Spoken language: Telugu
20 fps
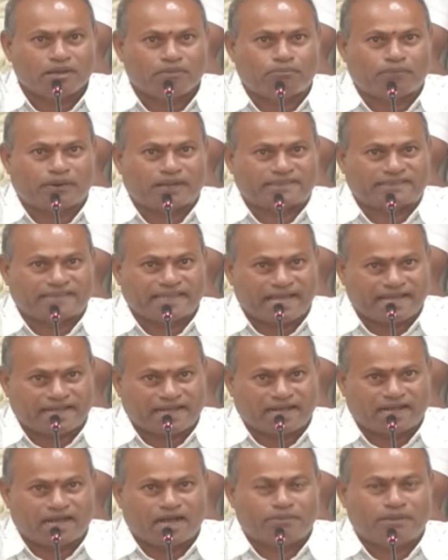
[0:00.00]

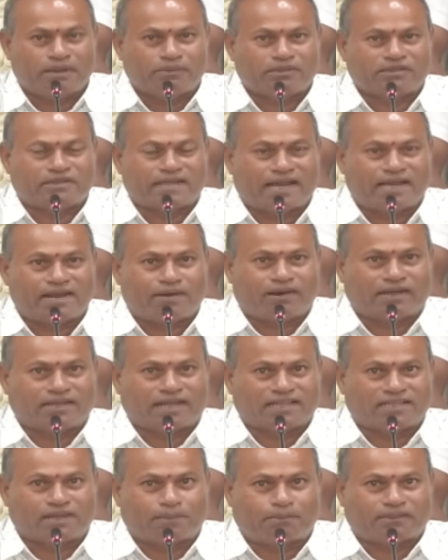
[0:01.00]
ప్రత్యేకంగా మేము
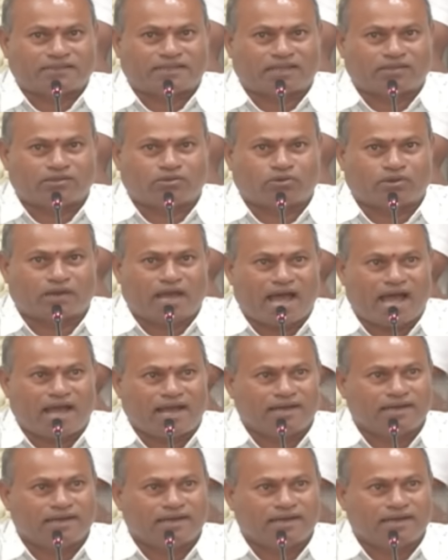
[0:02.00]
ధన్యవాదాలు చెప్పేటందుకు కూడా